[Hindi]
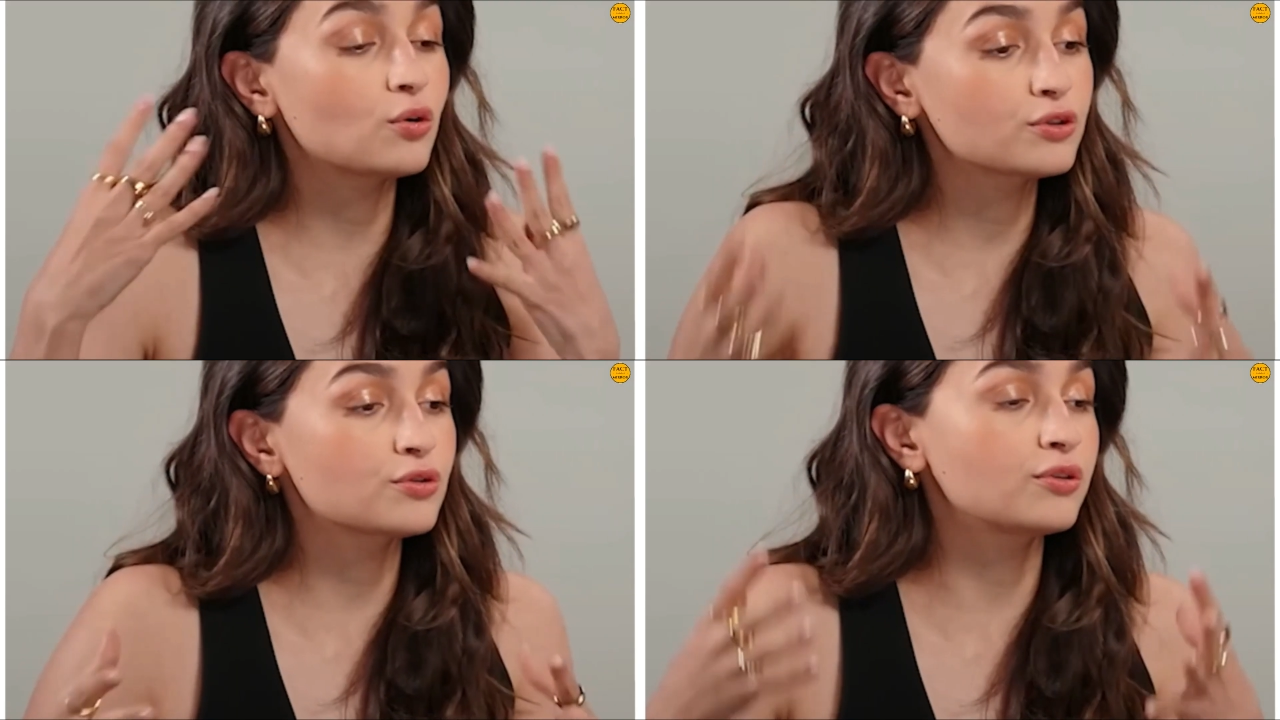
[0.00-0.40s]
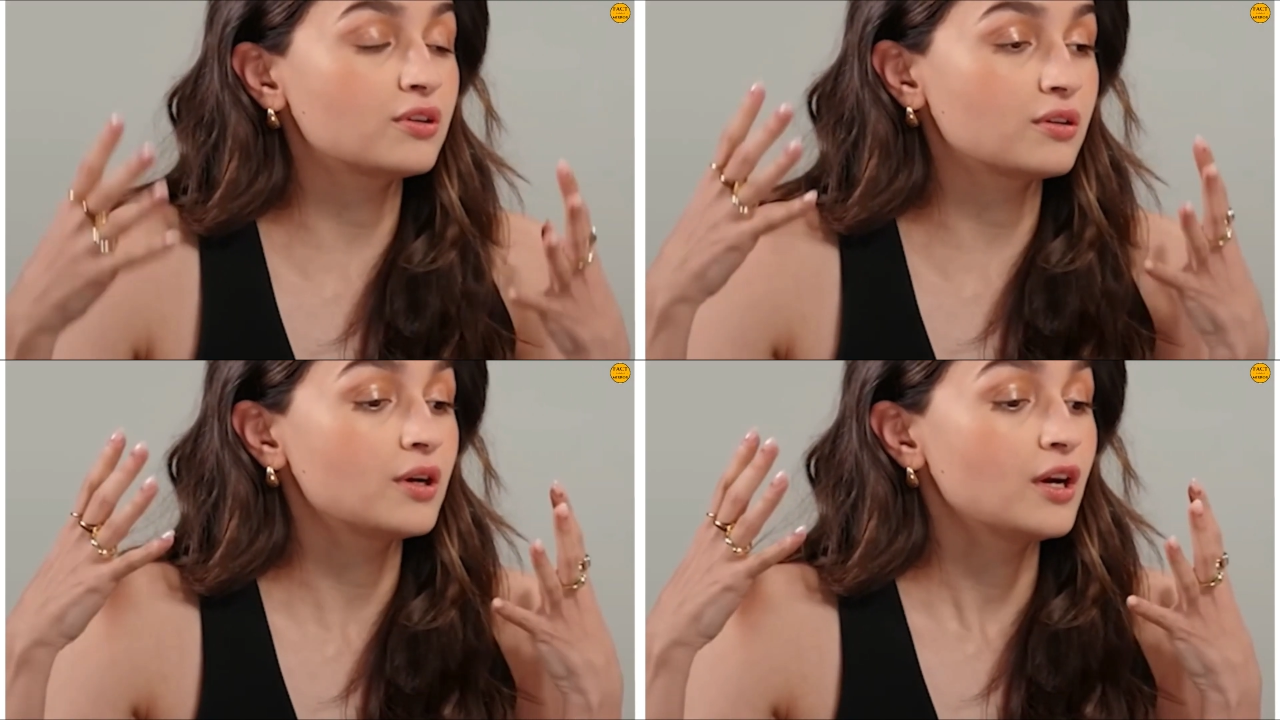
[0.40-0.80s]
बार नहीं
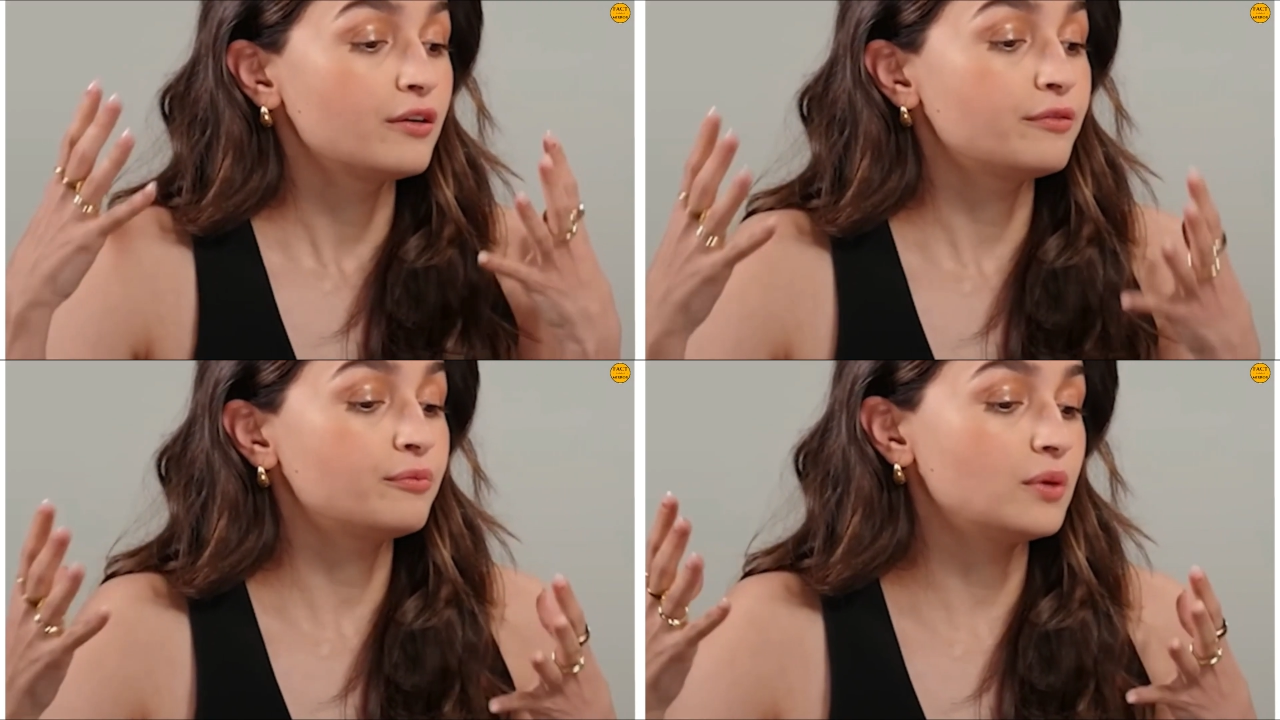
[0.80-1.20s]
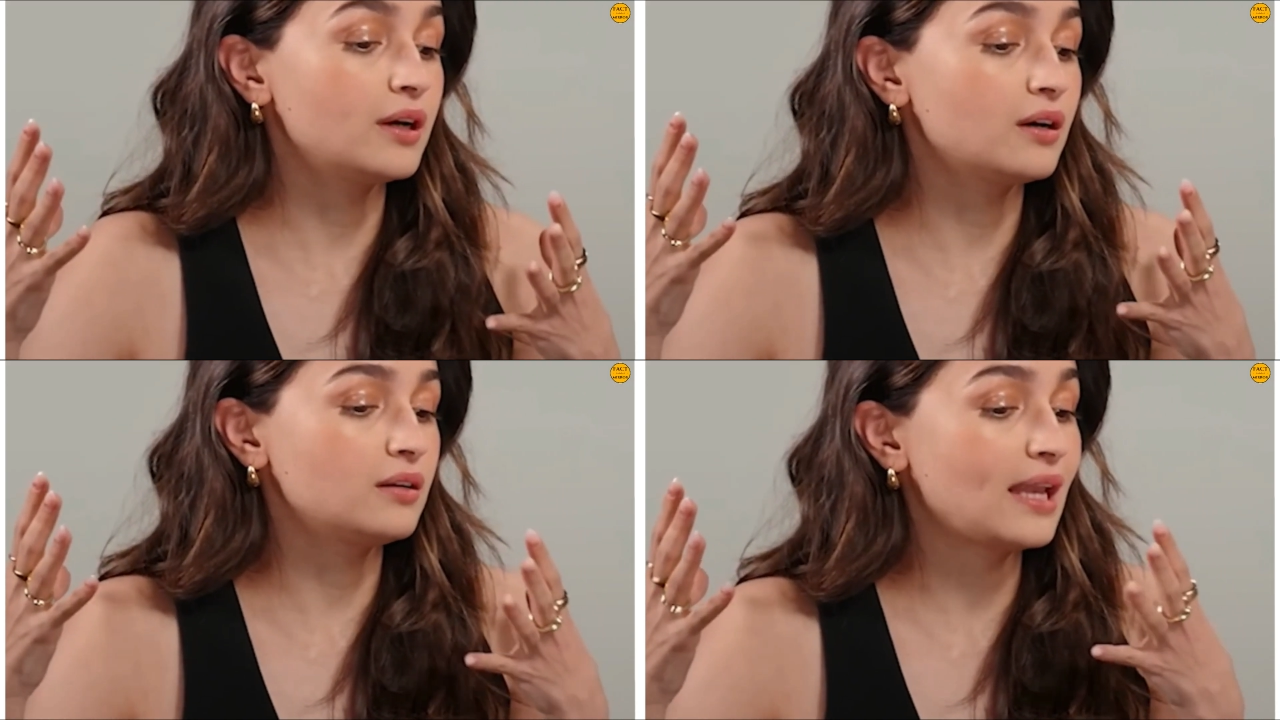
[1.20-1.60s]
बल्कि उनके
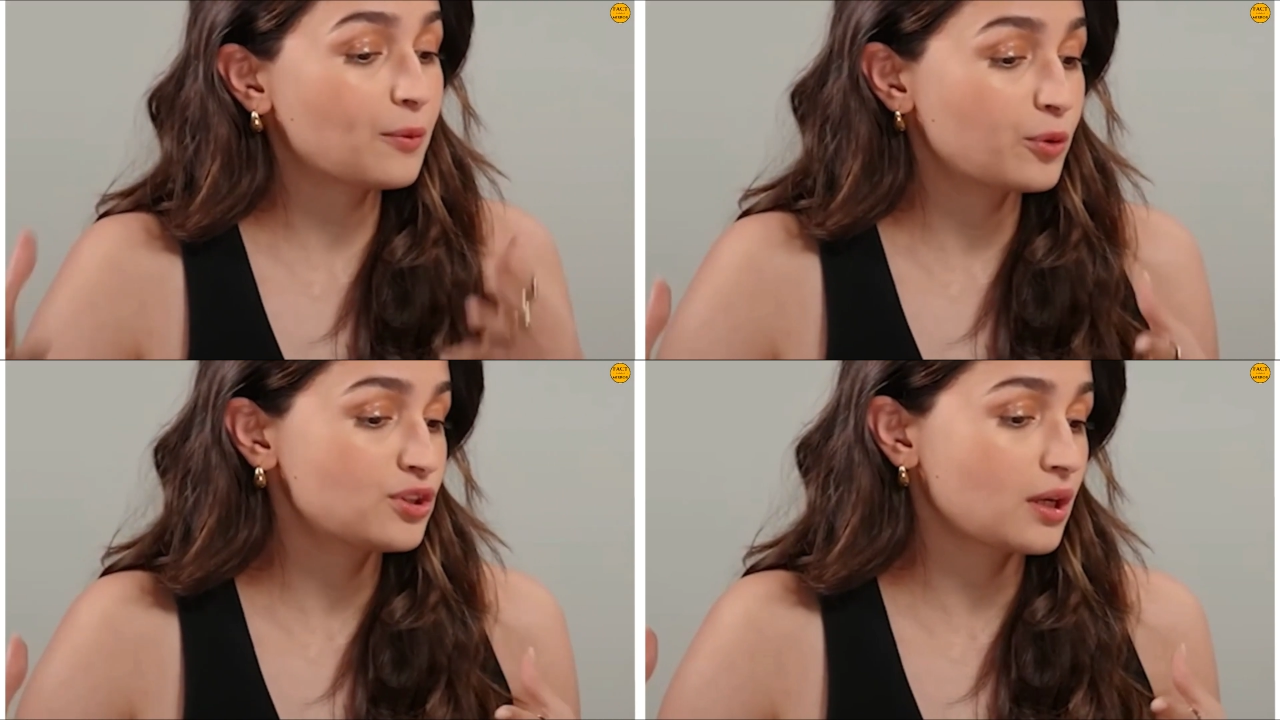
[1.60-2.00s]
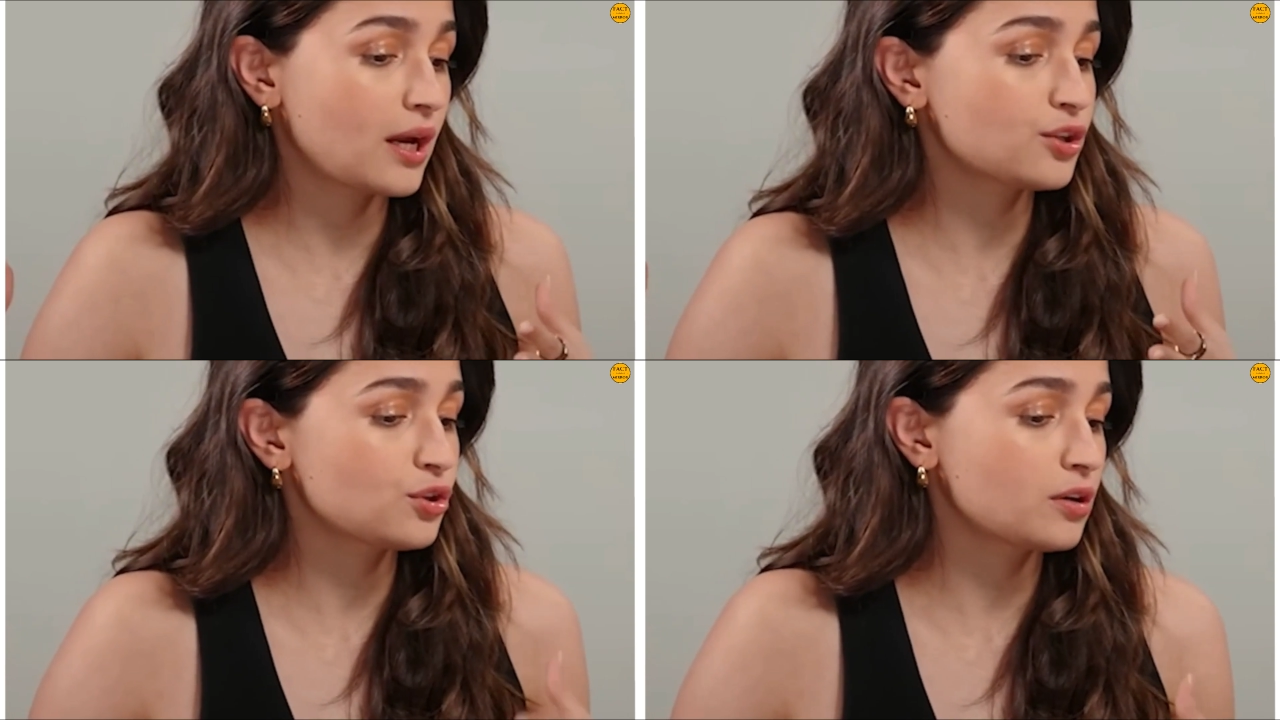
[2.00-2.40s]
साथ
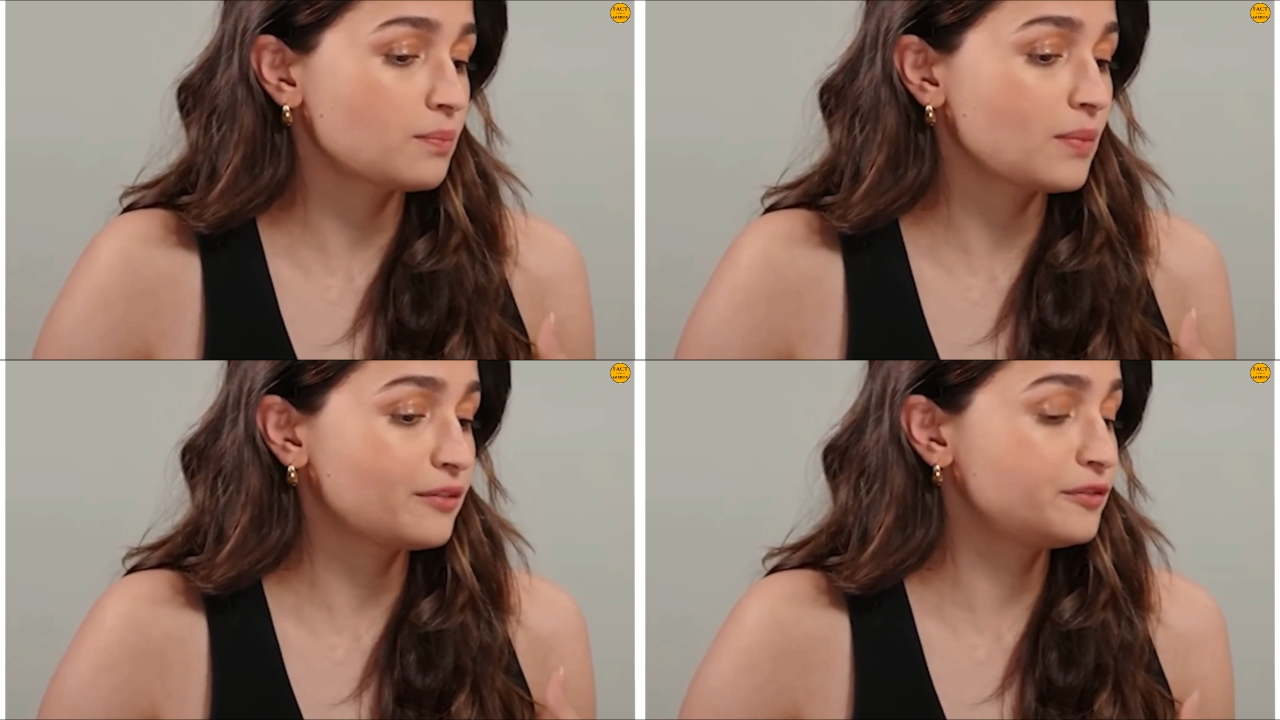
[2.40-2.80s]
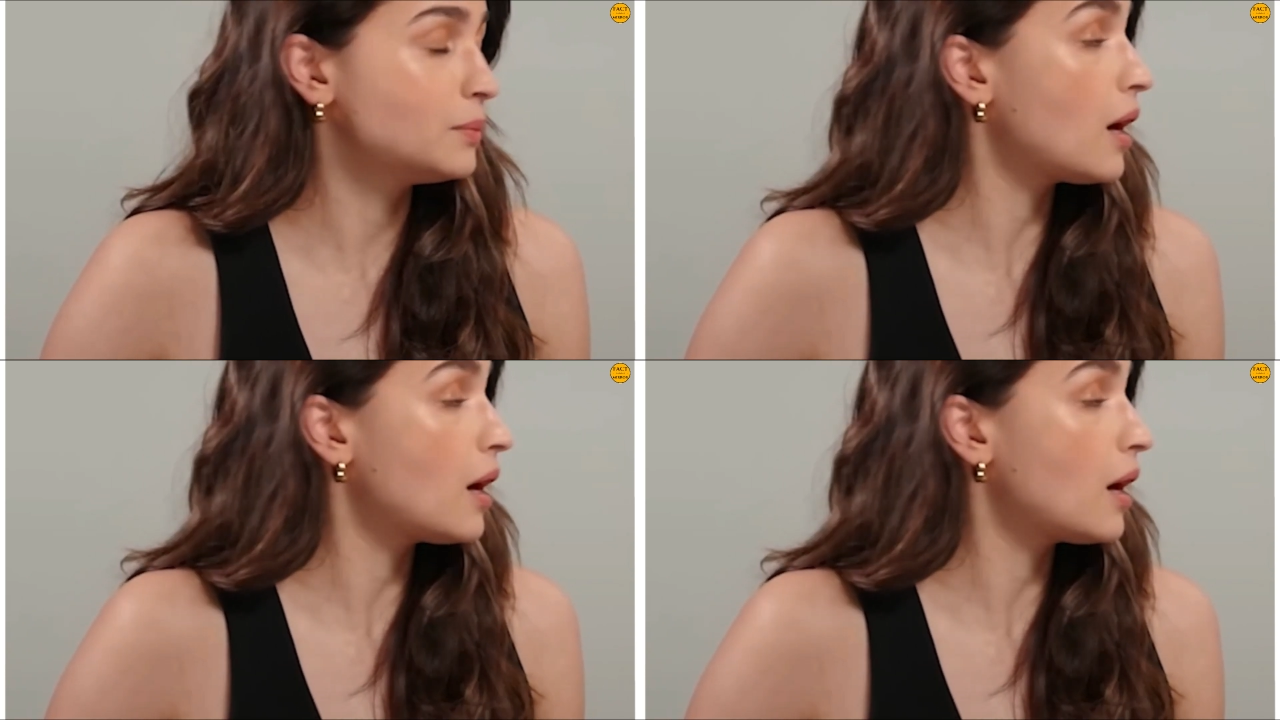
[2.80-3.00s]
ऐसा कई बार हो